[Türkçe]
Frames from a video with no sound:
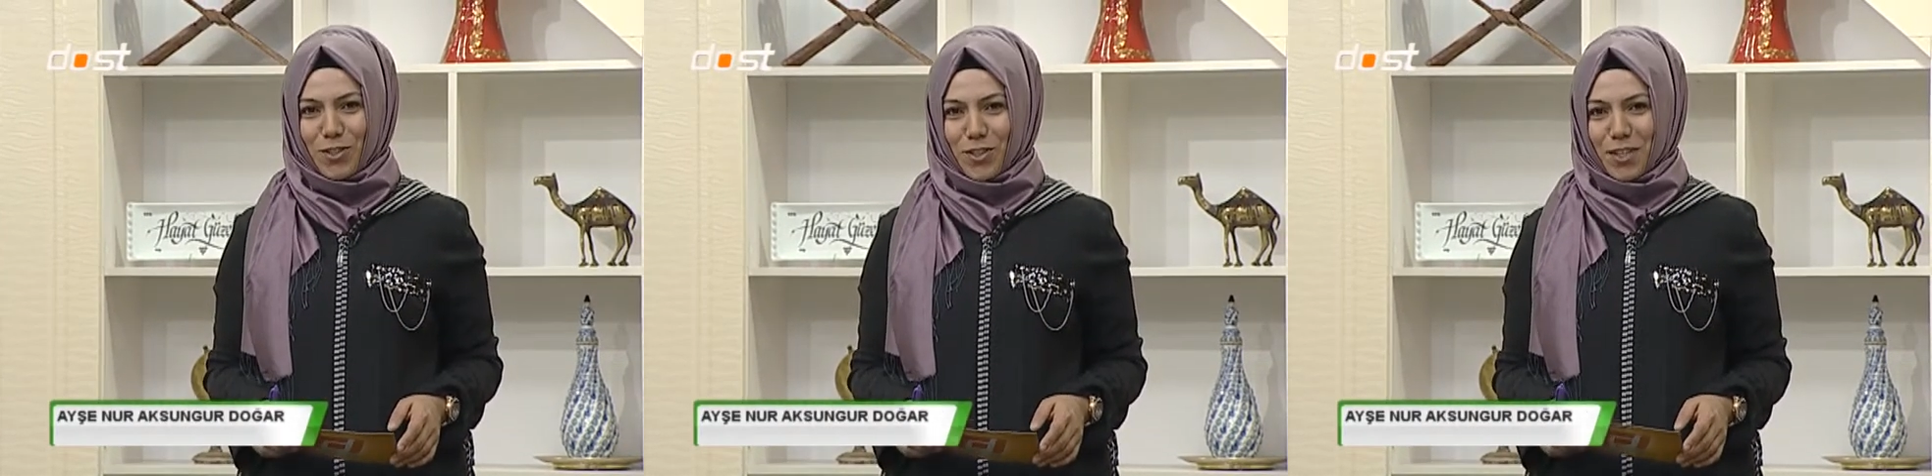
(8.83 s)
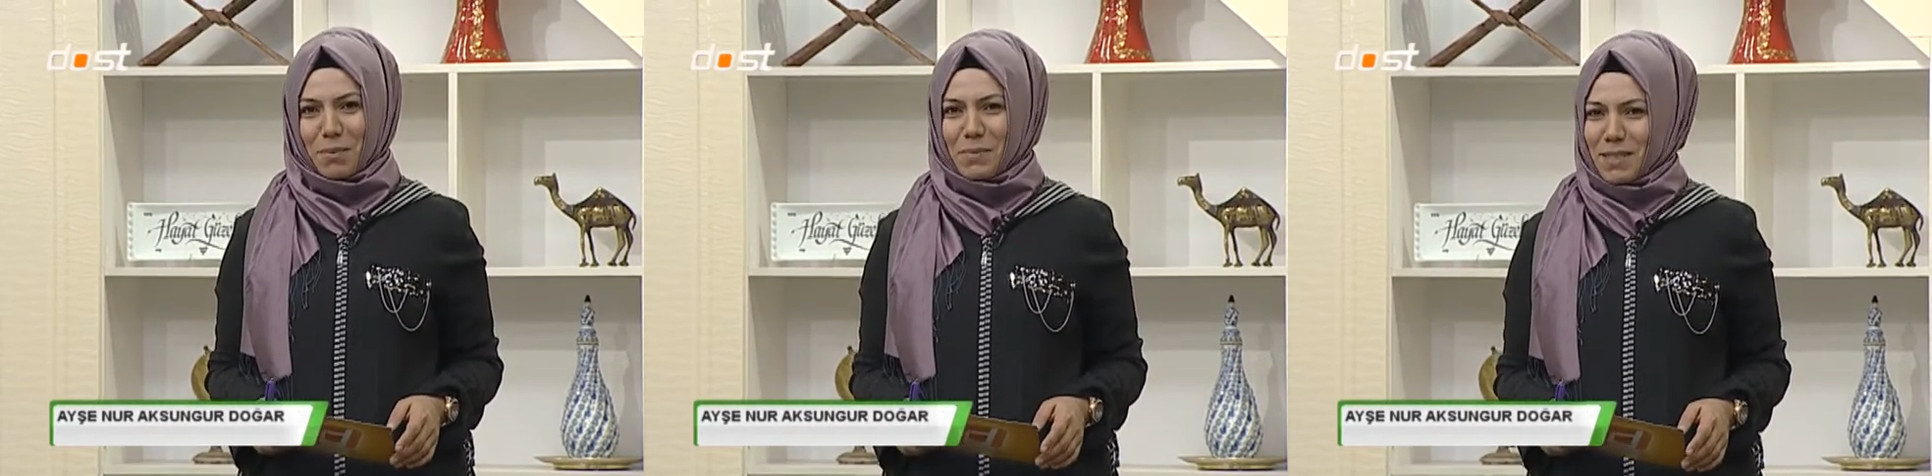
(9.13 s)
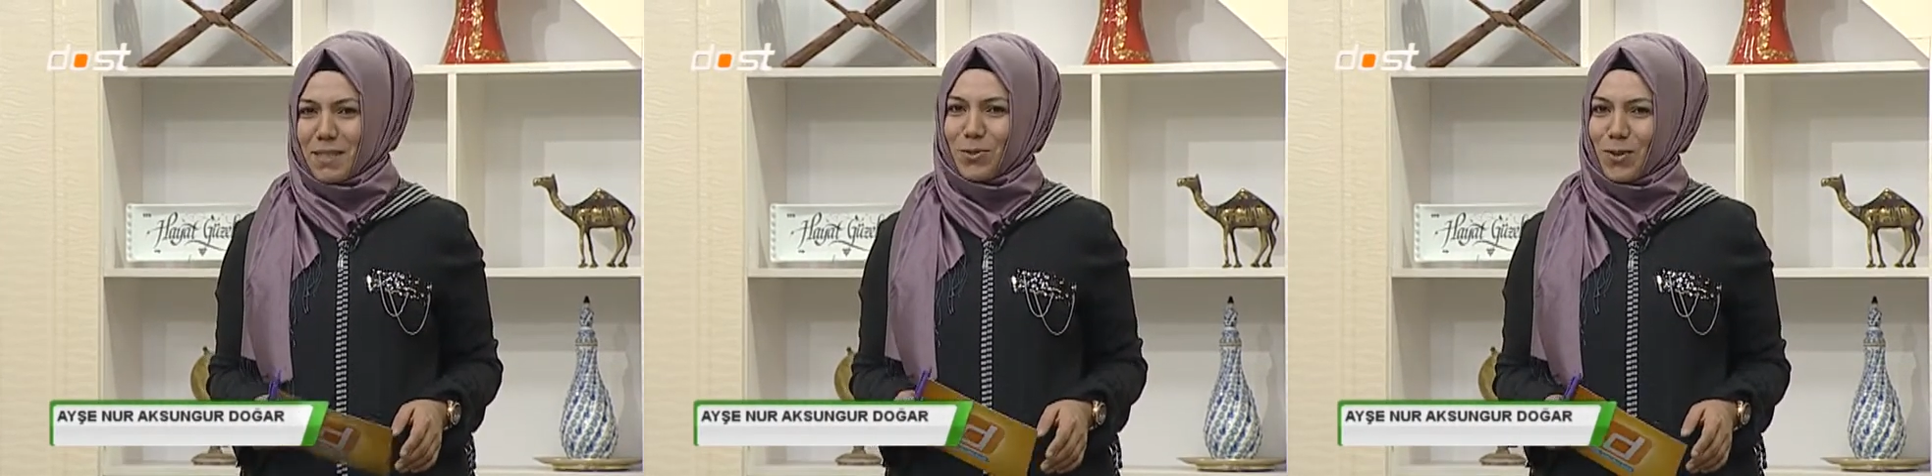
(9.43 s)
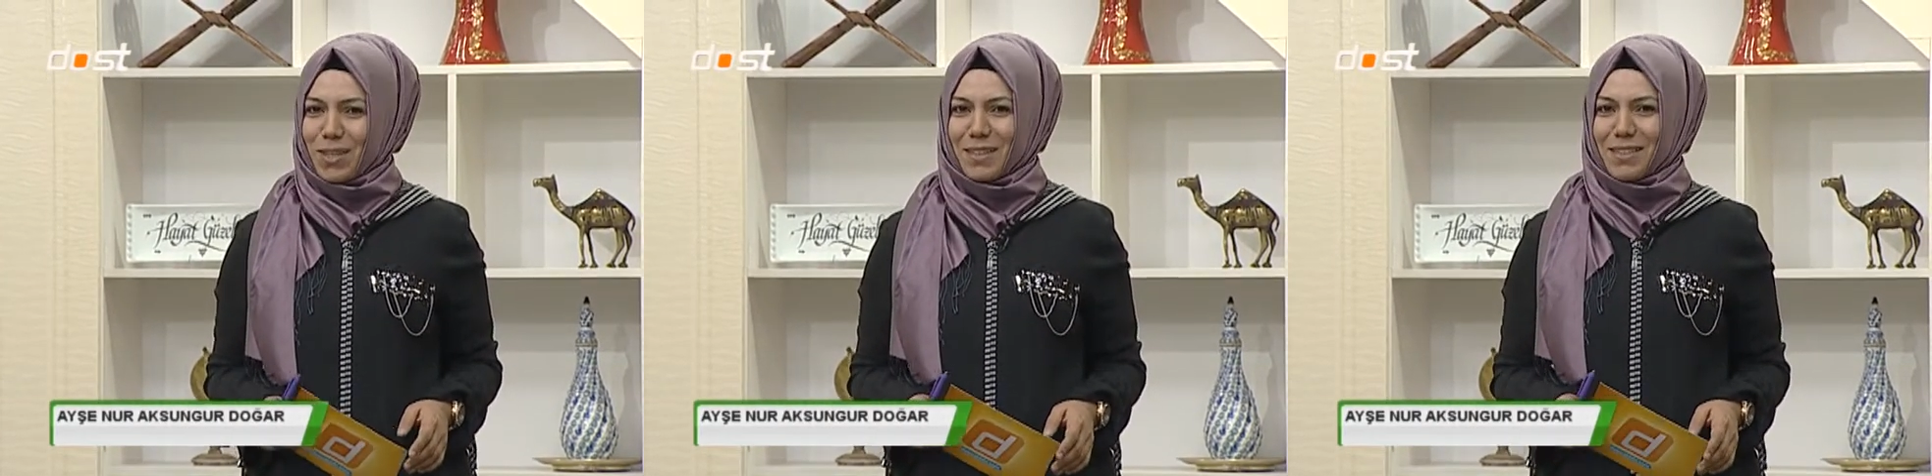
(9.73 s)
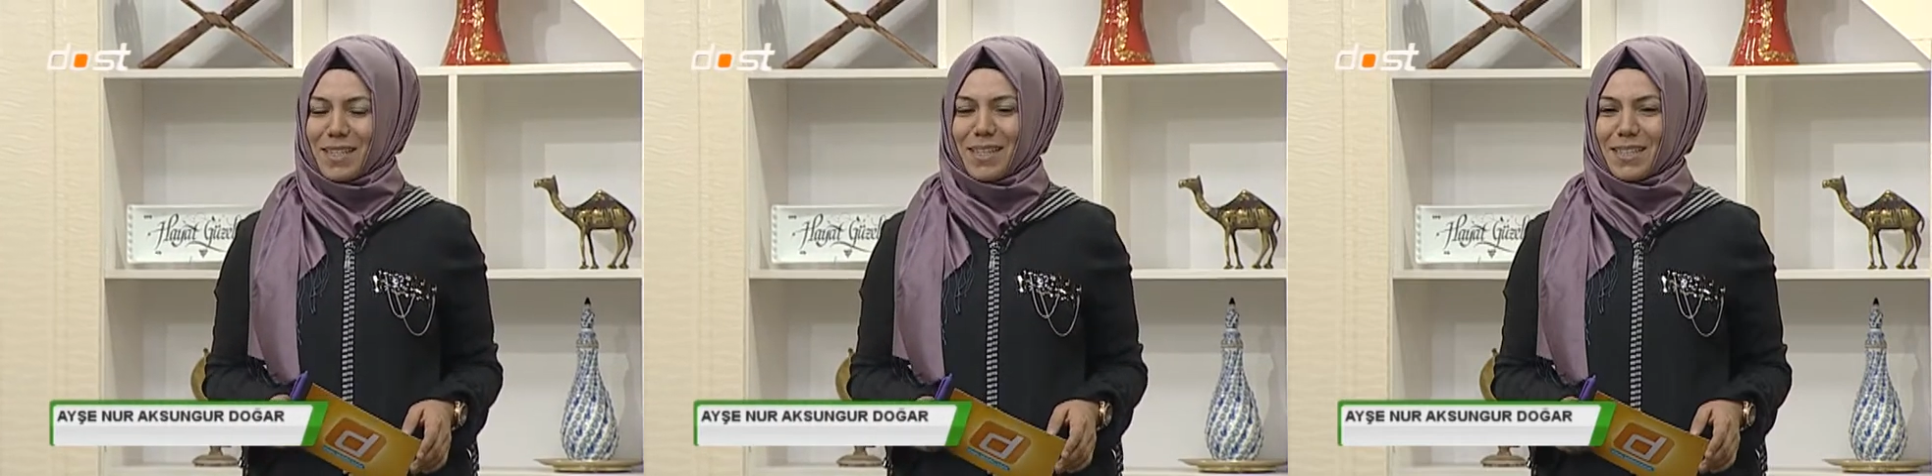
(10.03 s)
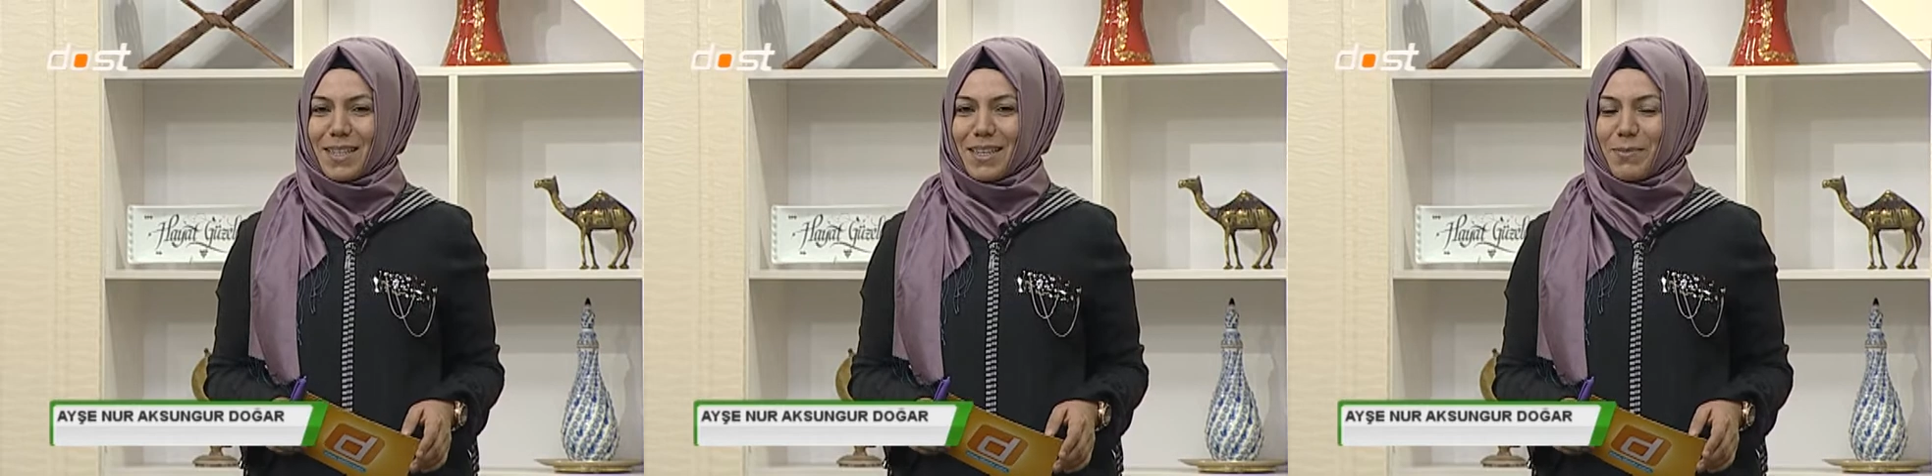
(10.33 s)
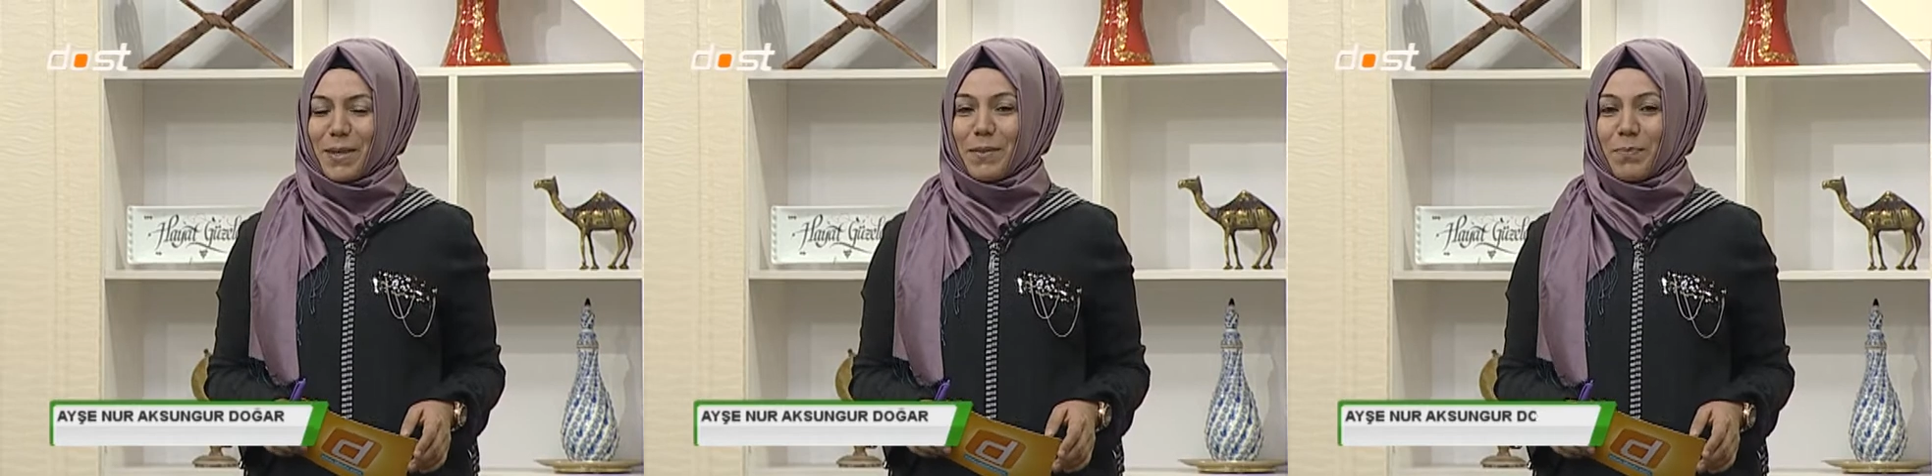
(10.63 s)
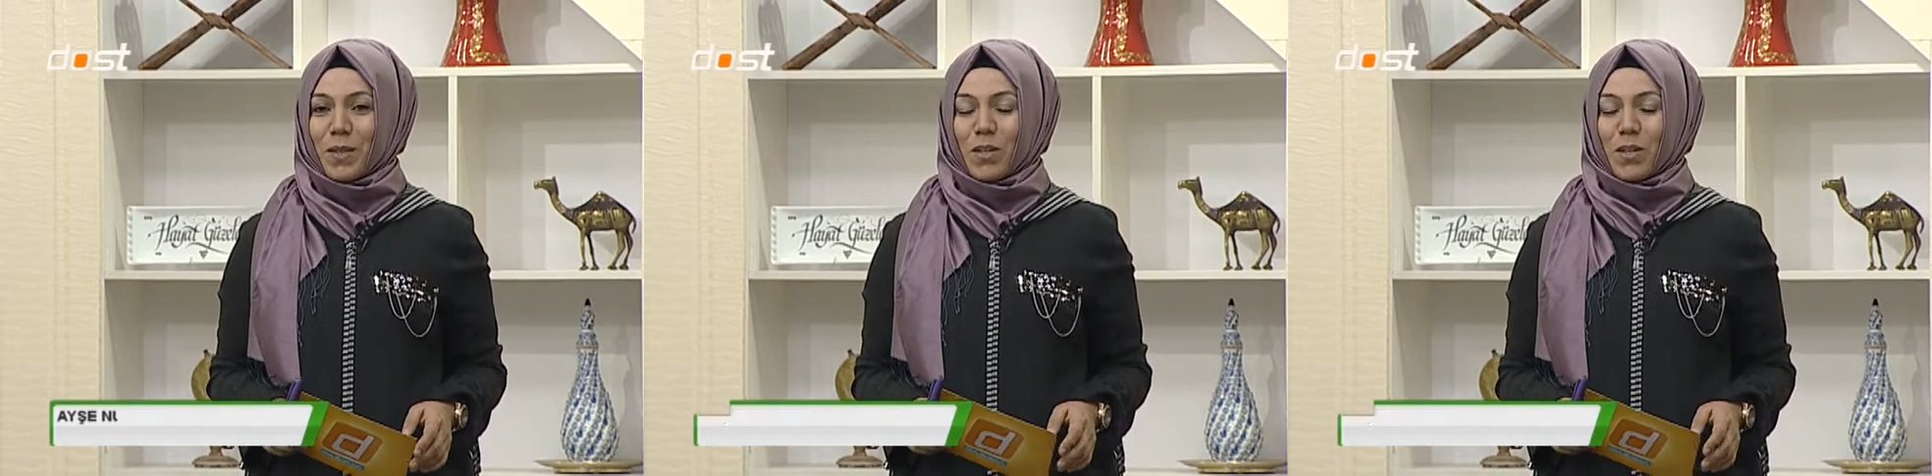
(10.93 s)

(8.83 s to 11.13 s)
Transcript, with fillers: İnşallah bizlere dualarınızı eksik etmeyin.